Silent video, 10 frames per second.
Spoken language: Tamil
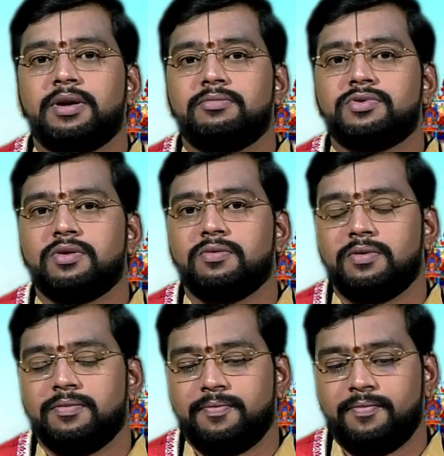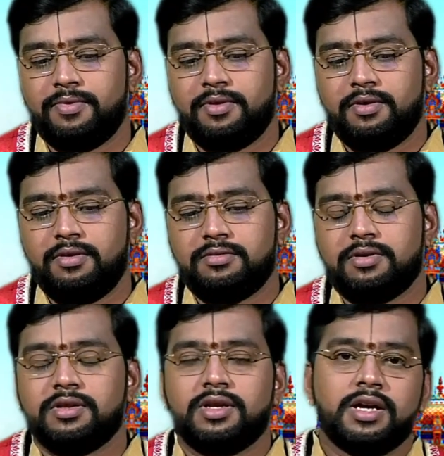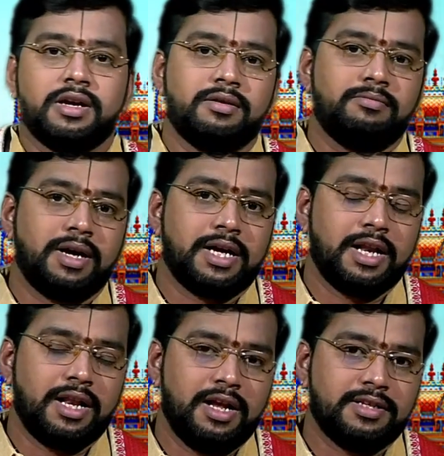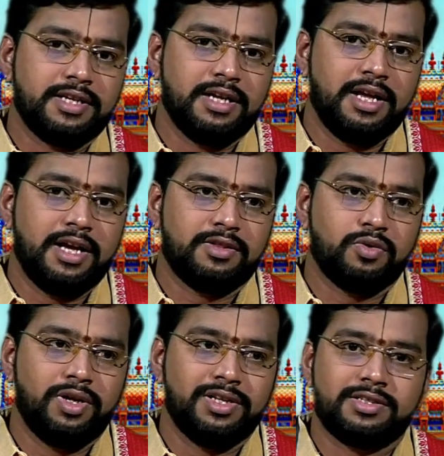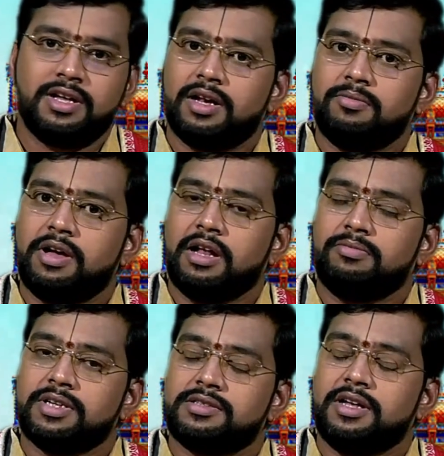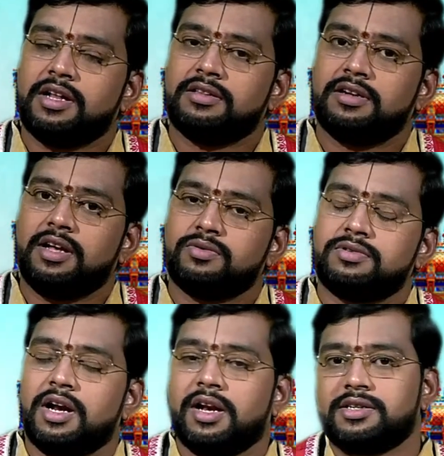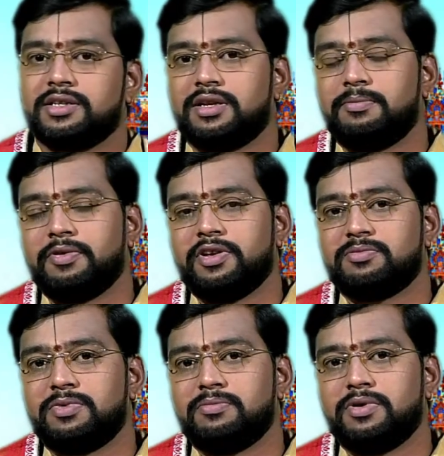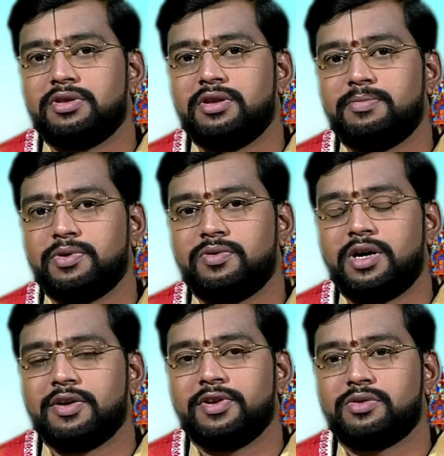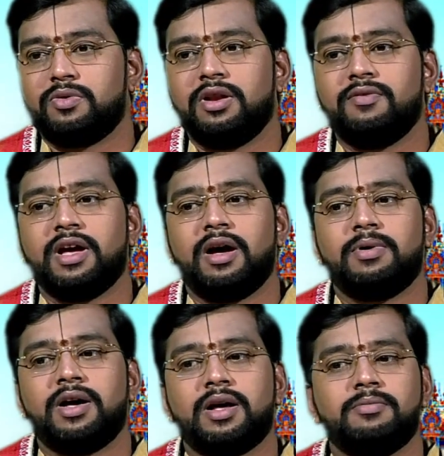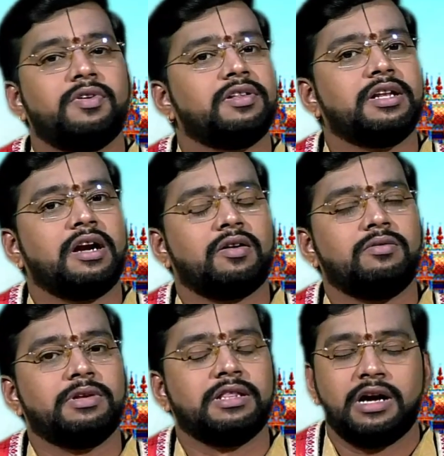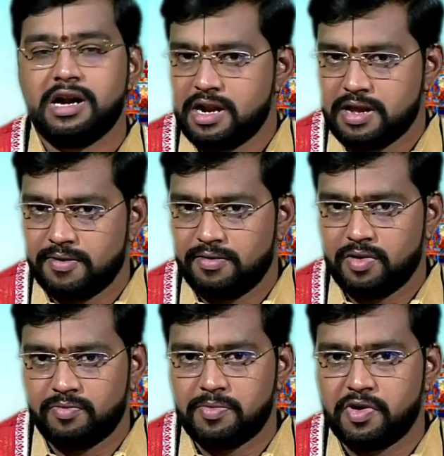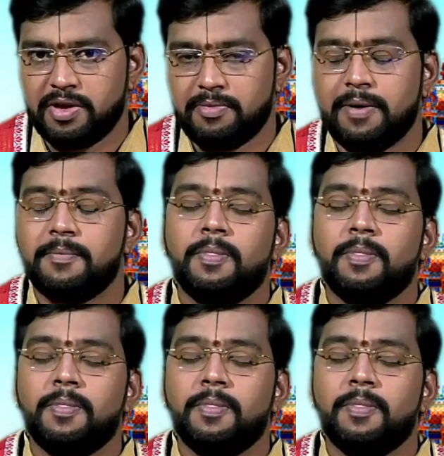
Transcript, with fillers: இடம்னு சொல்லுவோம் ஸோ அந்த மகர ராசியில் தொழில் ஸ்தானம் கர்மஸ்தானத்தில் உத்திராட நட்சத்திரத்தில் பிரவேசம் பண்ணும் பொழுது பொதுவாகவே தொழில் வியாபார அபிவிருத்தி நடக்கும் இந்த ஆண்டு ரொம்ப முக்கியமாக